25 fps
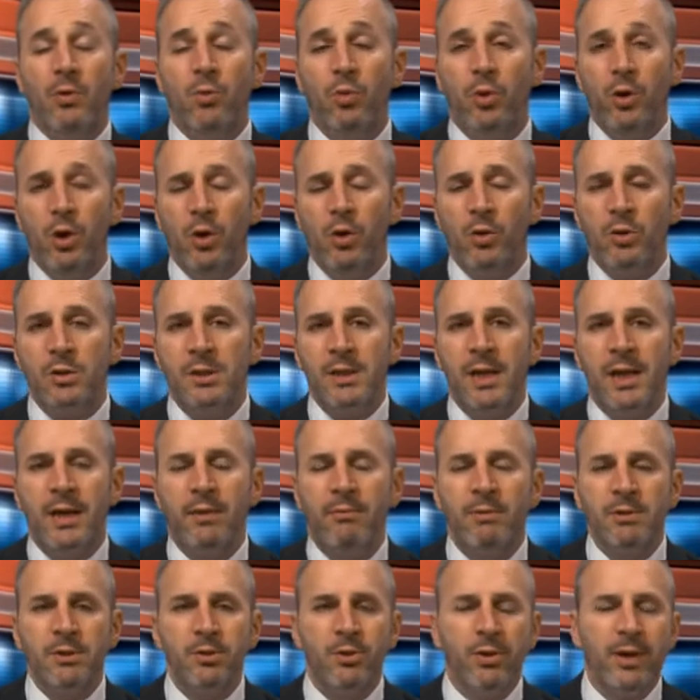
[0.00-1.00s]
curiosa
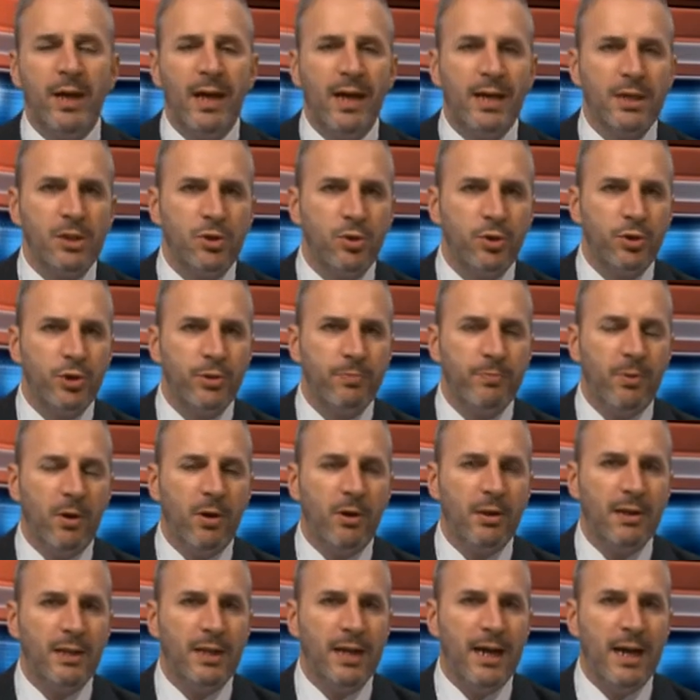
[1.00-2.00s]
in questo caso ci
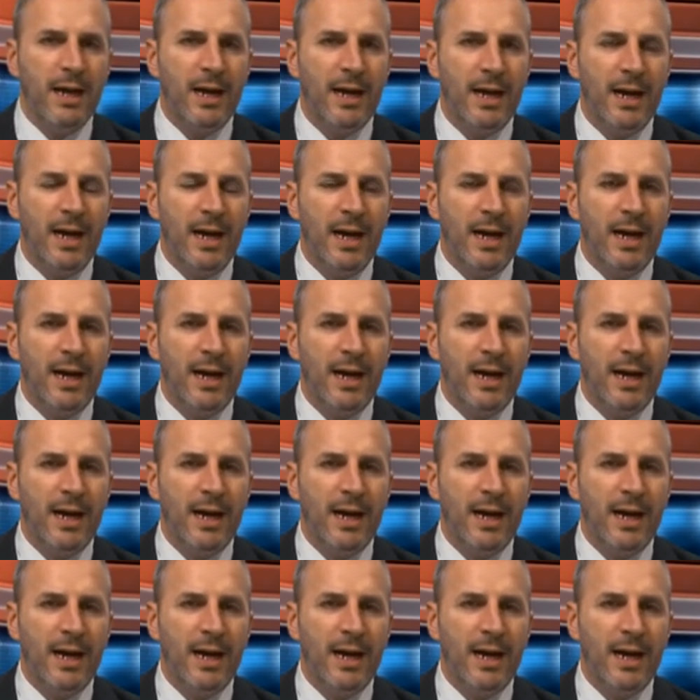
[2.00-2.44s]
porta